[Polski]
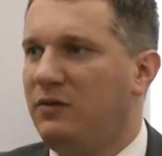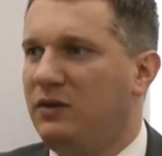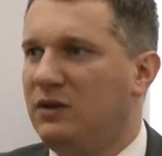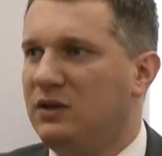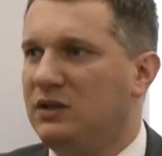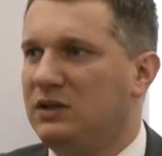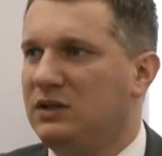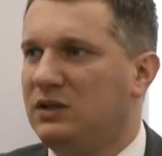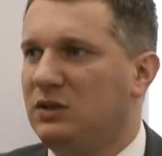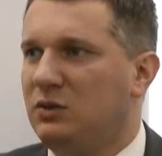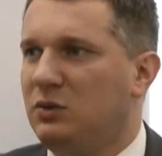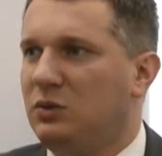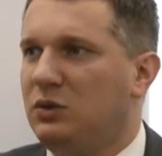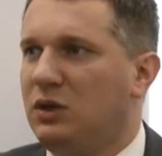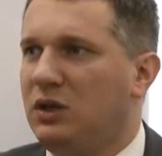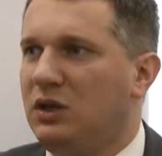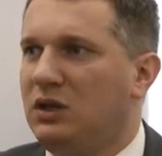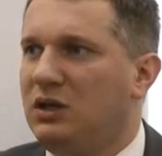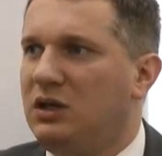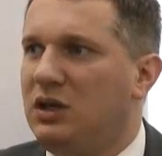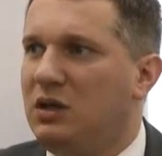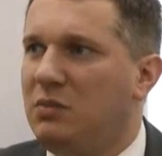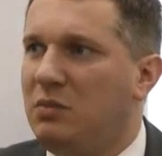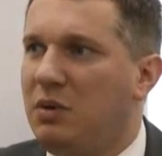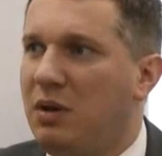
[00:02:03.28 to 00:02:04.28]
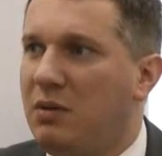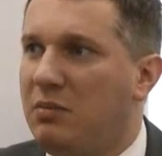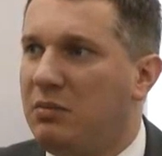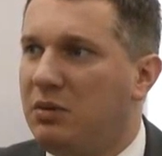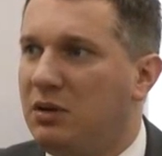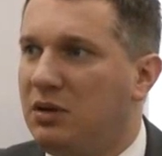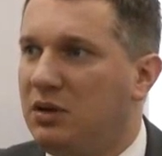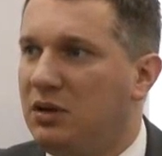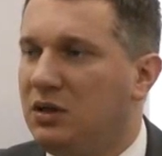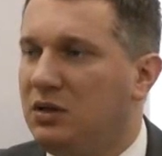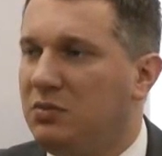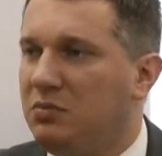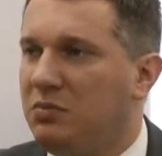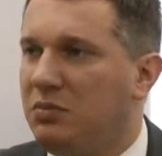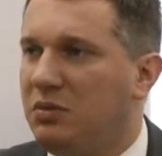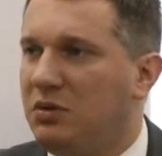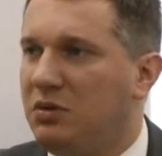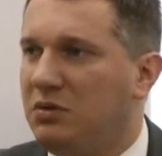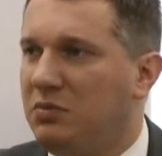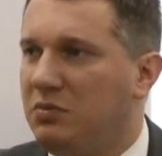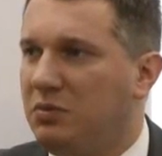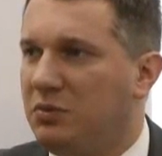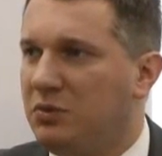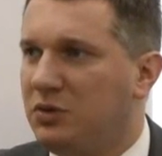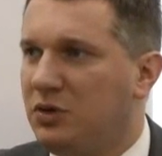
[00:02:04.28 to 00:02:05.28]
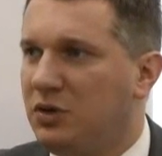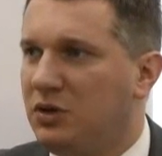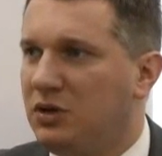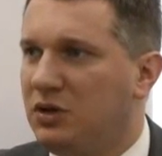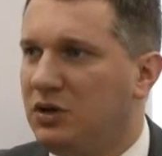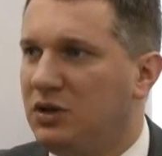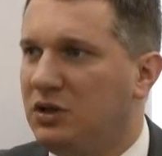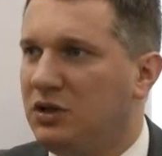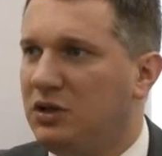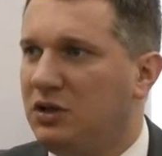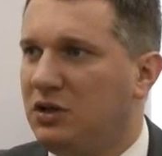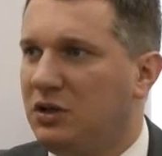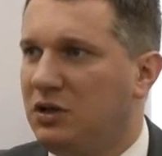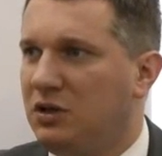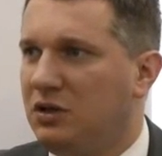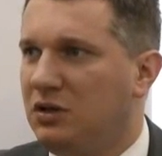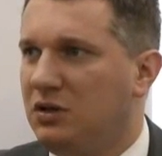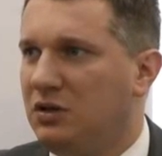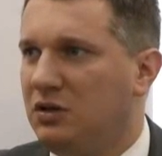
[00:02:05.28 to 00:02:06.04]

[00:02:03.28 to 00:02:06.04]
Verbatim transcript: więc tutaj nie mamy e, porządnych,